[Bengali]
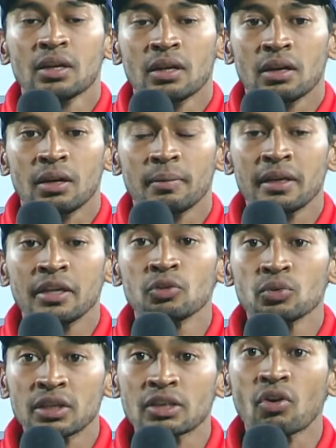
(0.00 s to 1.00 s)
আমার এই
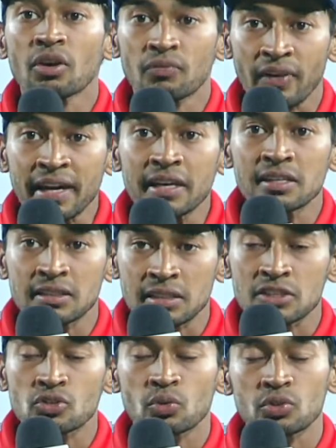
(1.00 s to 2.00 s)
উইকেটটা অনেক ফাইটিং
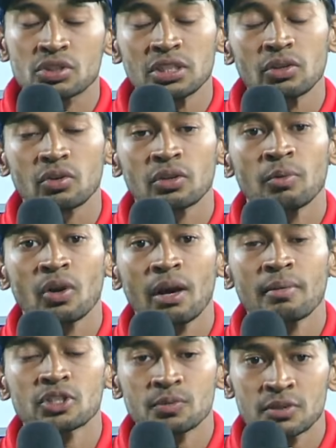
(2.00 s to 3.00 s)
একটা স্কোর ছিল এবং
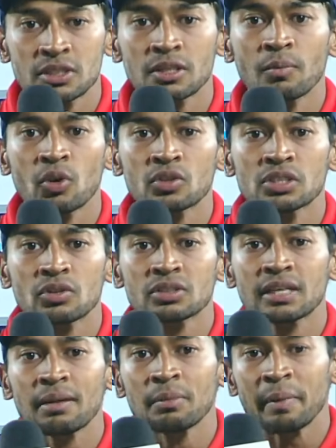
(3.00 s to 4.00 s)
আমার সবচেয়ে বড় ছিল
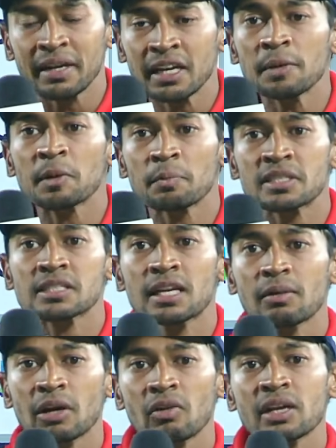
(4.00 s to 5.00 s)
যে আমি মেন্টালি প্রিপেয়ার
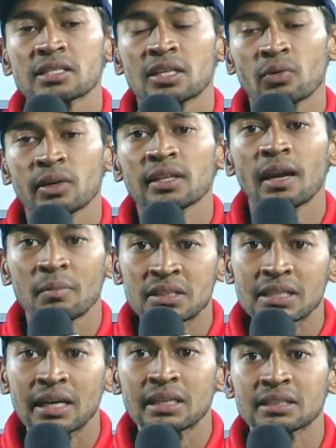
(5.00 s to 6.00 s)
ছিলাম কারণ আজকে ওয়েদার আমরা
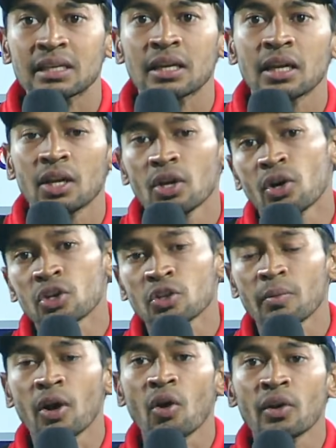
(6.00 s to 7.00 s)
জানি যে
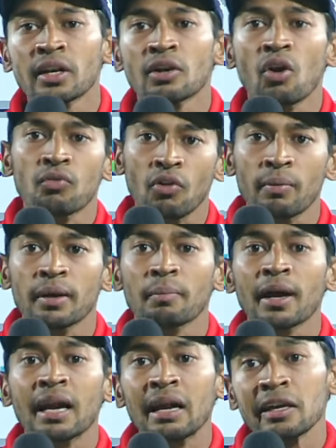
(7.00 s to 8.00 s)
হয়তো বা অন অ্যান্ড অফ হবে
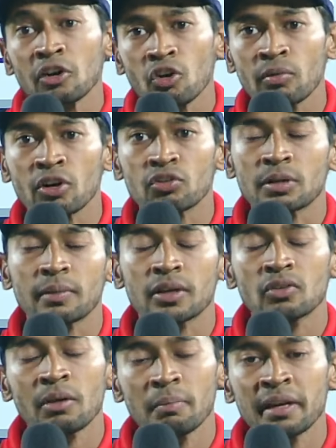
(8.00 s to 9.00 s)
বা কাটল ওভার হতে
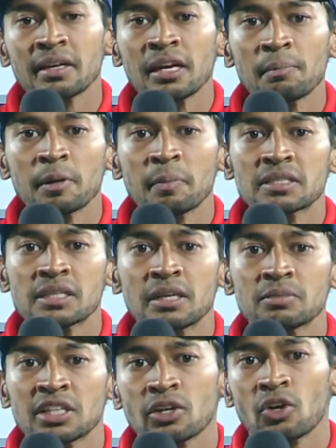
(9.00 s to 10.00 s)
পারে তো আমি মেন্টালি প্রিপেয়ার
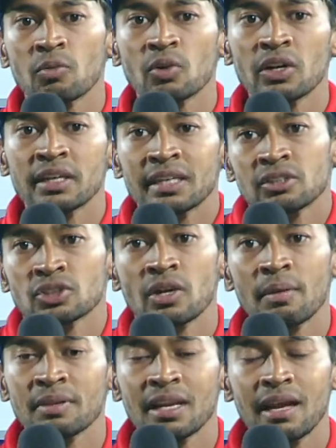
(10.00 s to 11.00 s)
ছিলাম যে এরকম হলে এটা
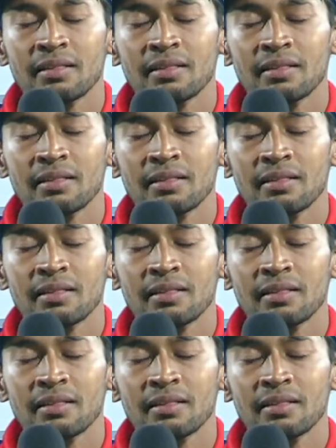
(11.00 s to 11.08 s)
আসলে আমাদের হাতে